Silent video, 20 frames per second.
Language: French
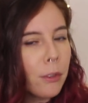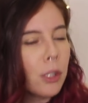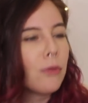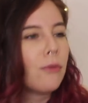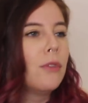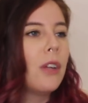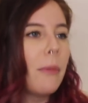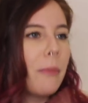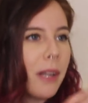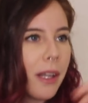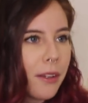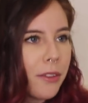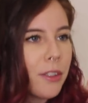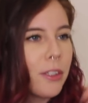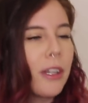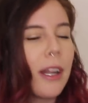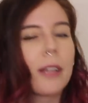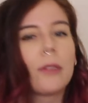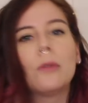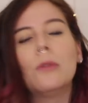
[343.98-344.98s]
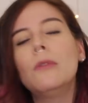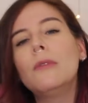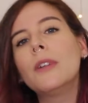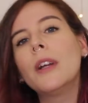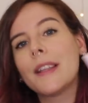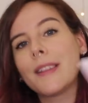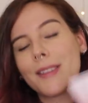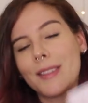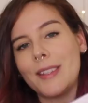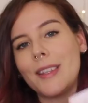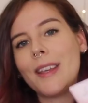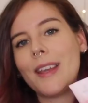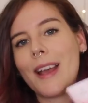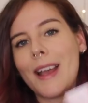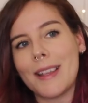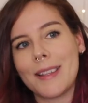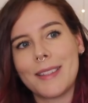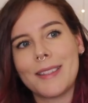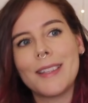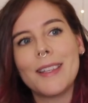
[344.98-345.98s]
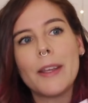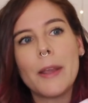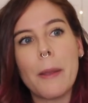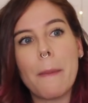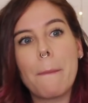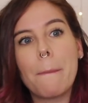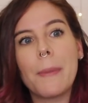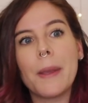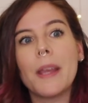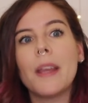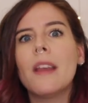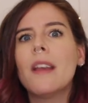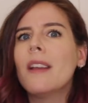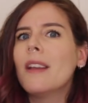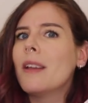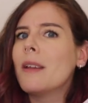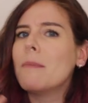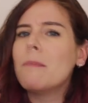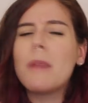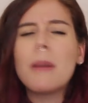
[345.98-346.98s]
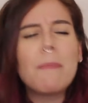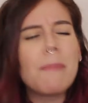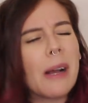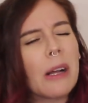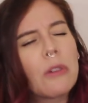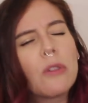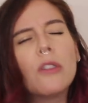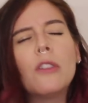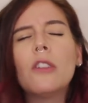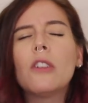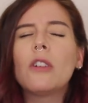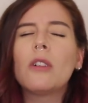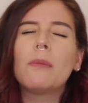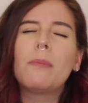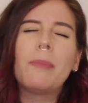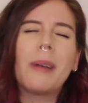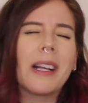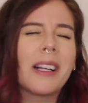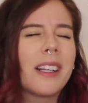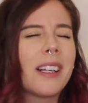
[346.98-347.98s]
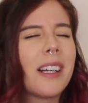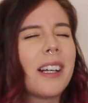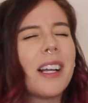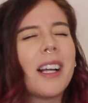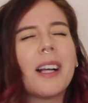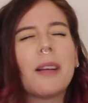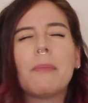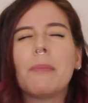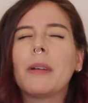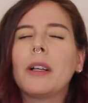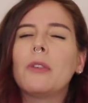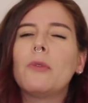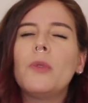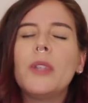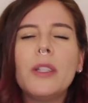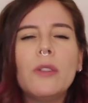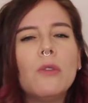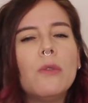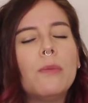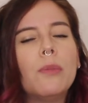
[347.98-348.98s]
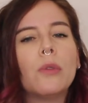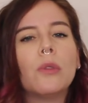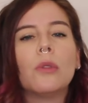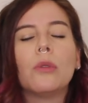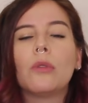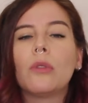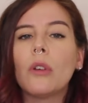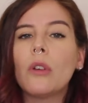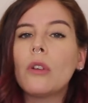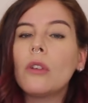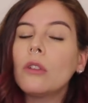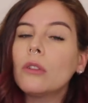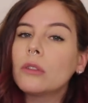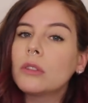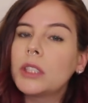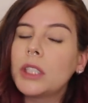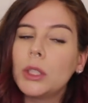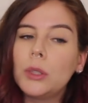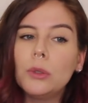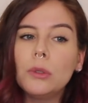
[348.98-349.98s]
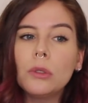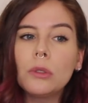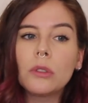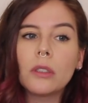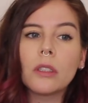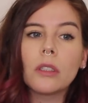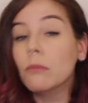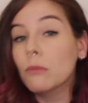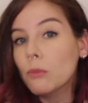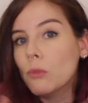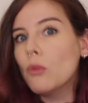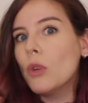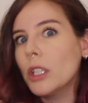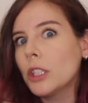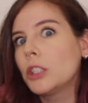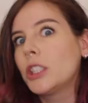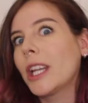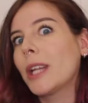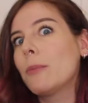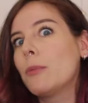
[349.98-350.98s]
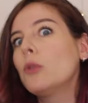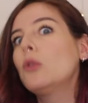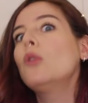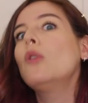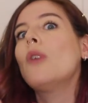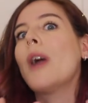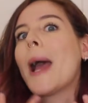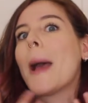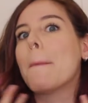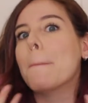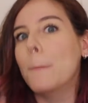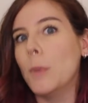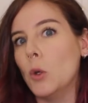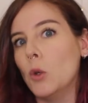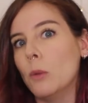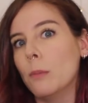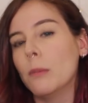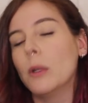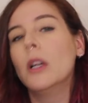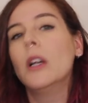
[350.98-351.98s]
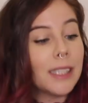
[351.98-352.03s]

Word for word: Je vous la mets là si je la trouve. C'est assez épais, mais pas collant, pas gras, pas huileux pour autant. C'est juste moi, je dirais plutôt un baume.